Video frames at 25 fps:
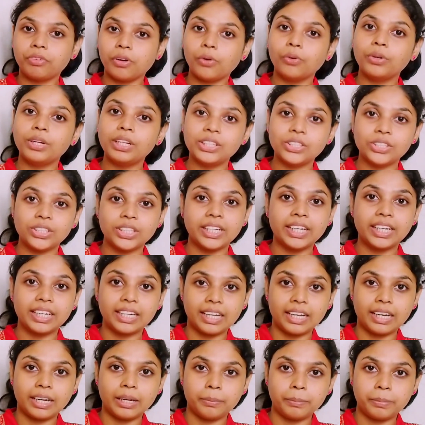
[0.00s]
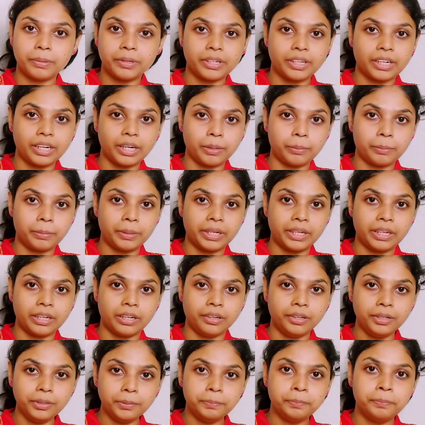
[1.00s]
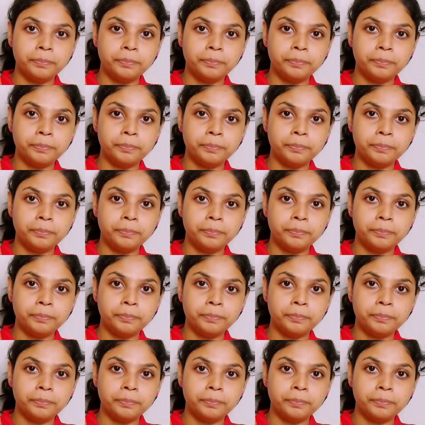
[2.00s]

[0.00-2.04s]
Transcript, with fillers: ஃபவுண்டேஷனுக்கு நான் என்ன பண்ணுறேன் அப்படின்னா